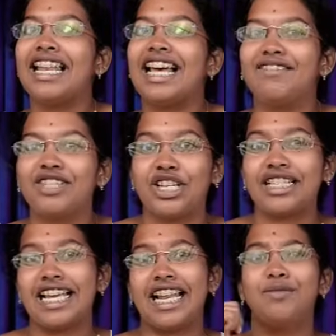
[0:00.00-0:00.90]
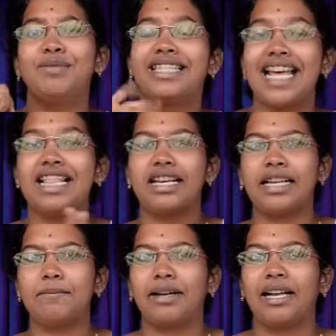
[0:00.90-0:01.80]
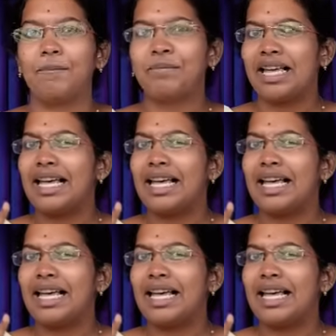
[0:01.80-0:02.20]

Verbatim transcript: லைவ் செஷன்ஸ் எல்லாரும் சேர்ந்து அட்டென்ட் பண்ணலாம்